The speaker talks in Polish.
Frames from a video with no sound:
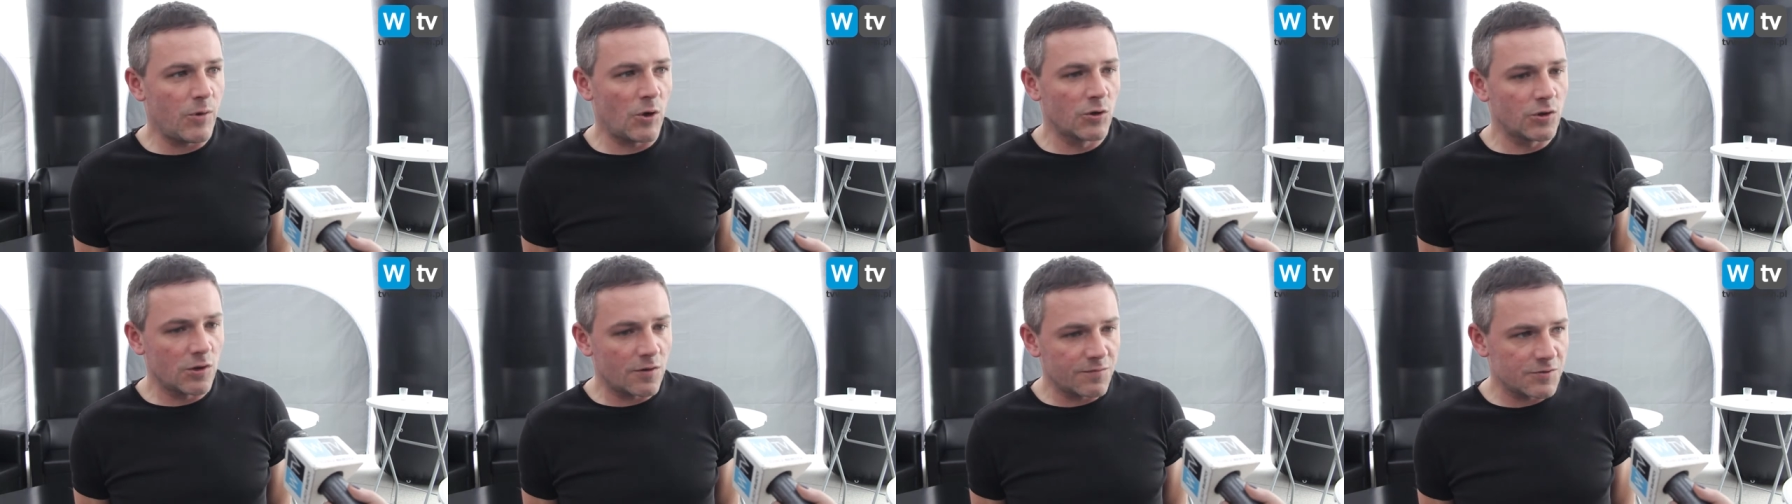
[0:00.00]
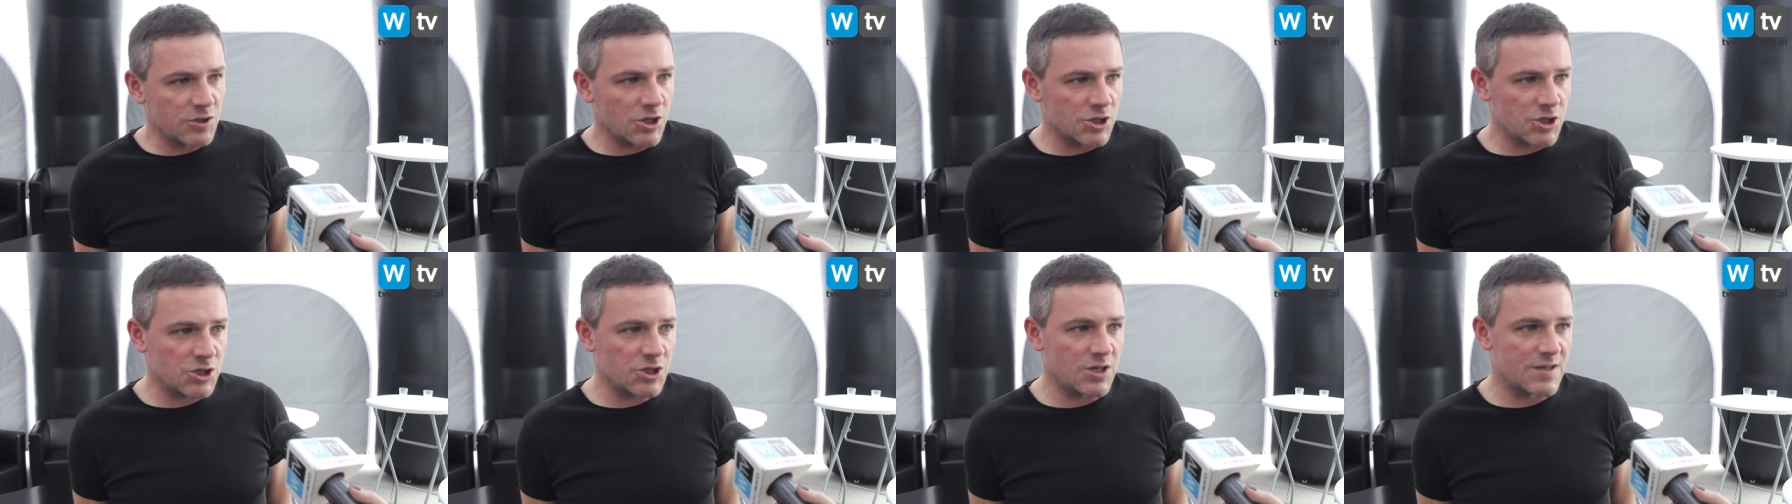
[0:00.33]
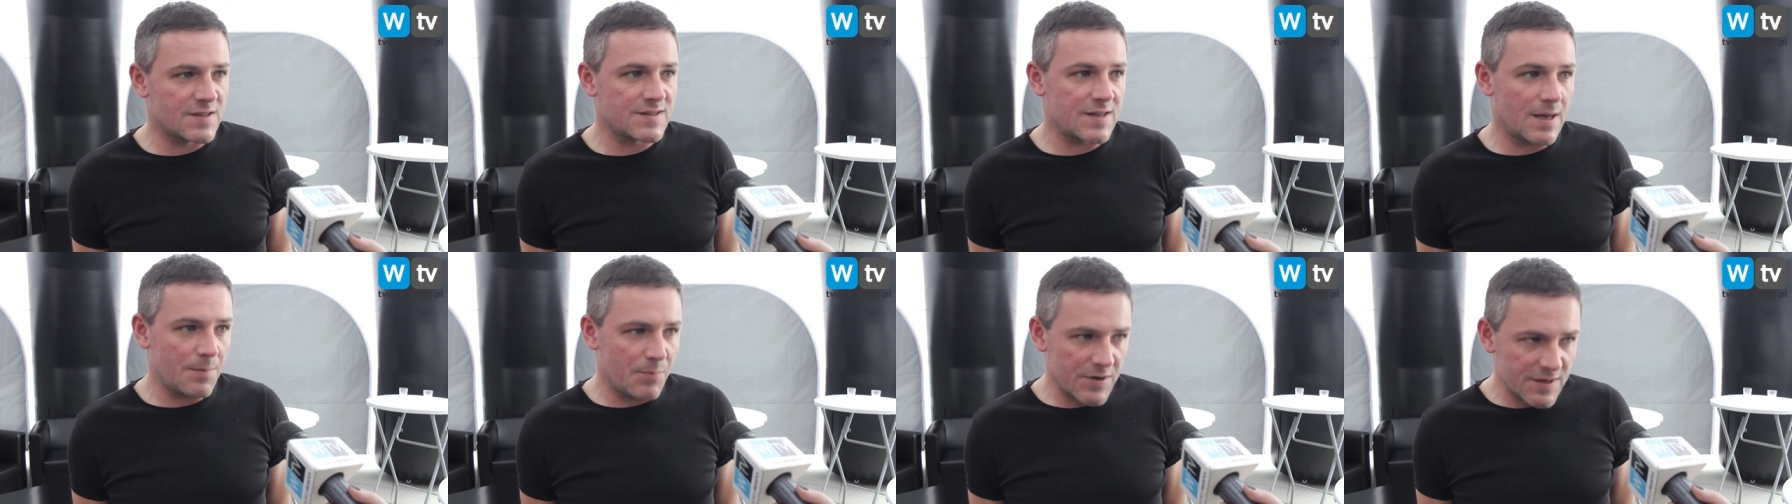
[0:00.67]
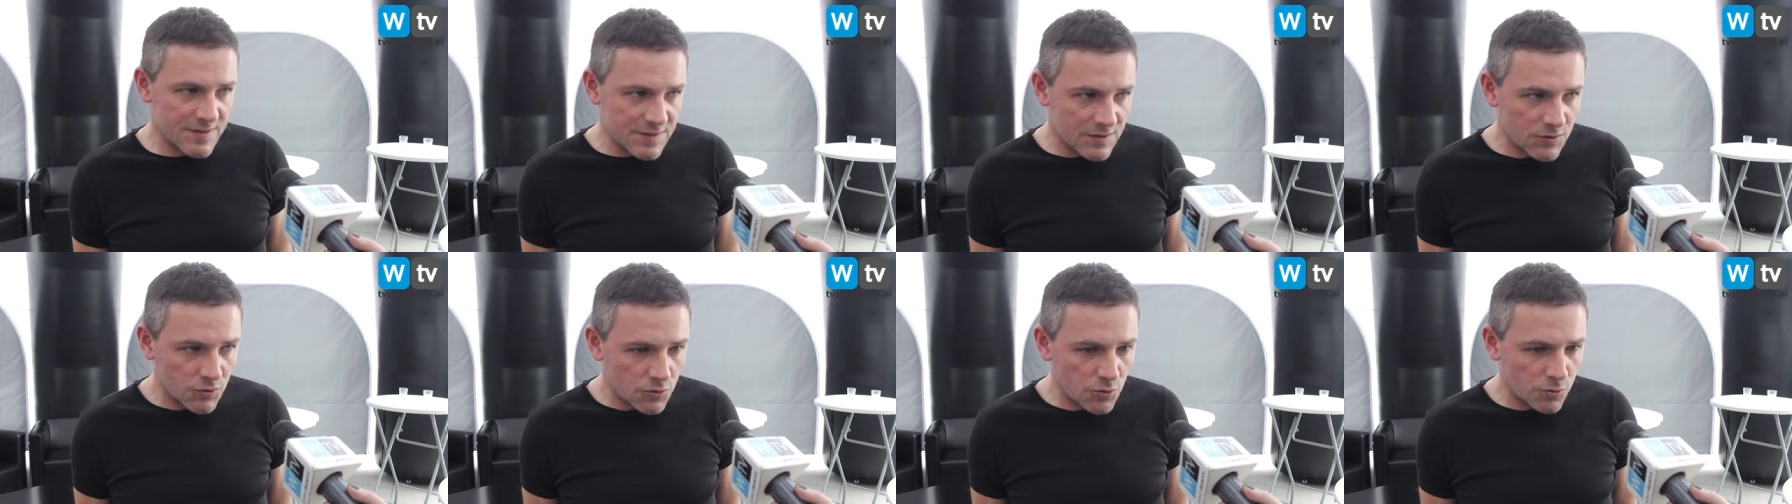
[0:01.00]
ponownie się
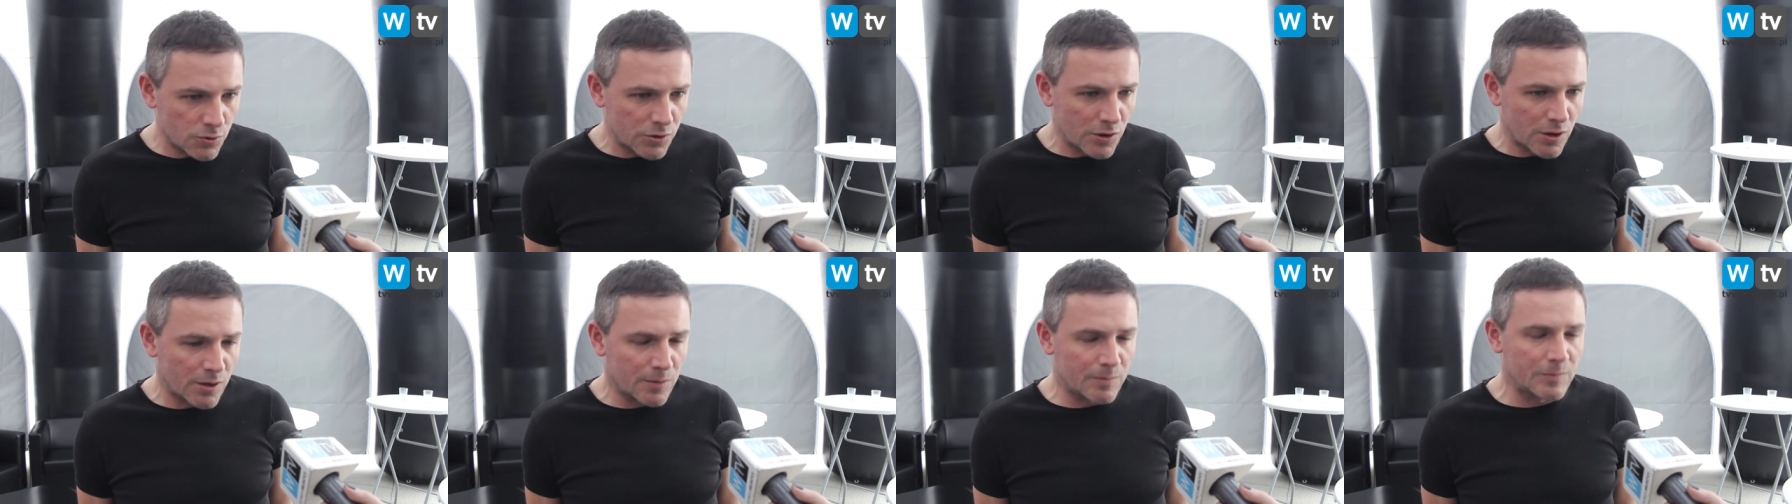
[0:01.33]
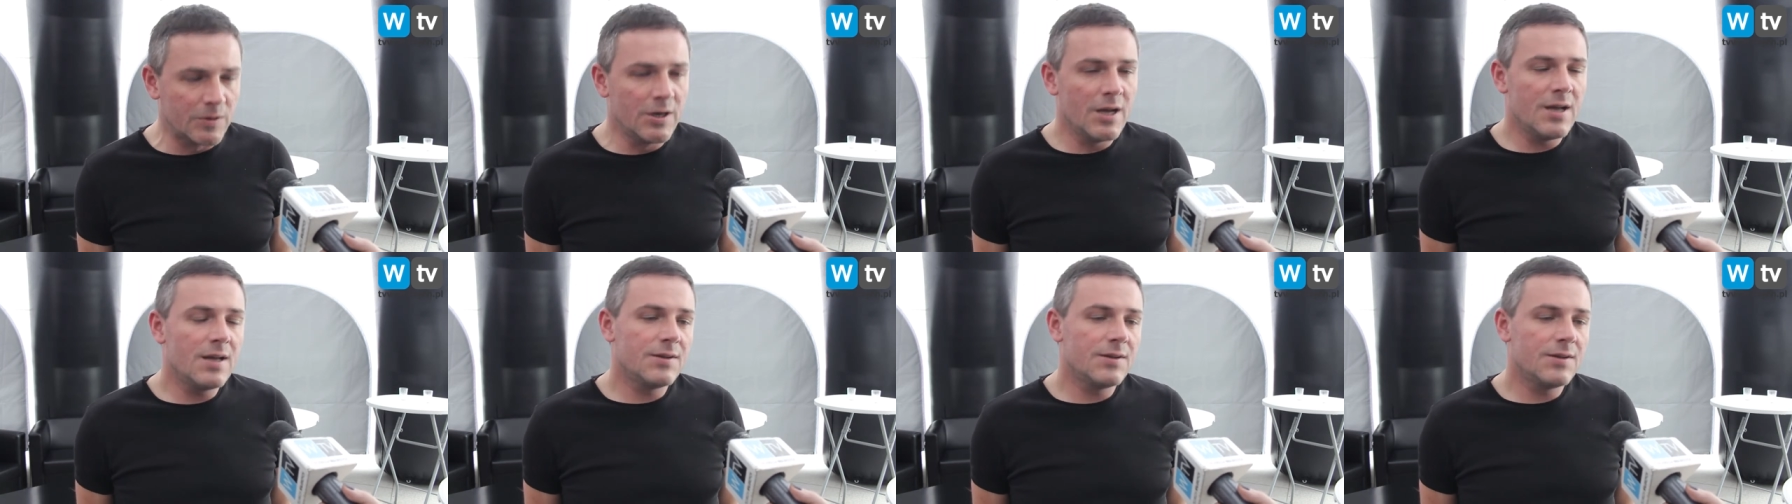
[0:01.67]
zaprezentują,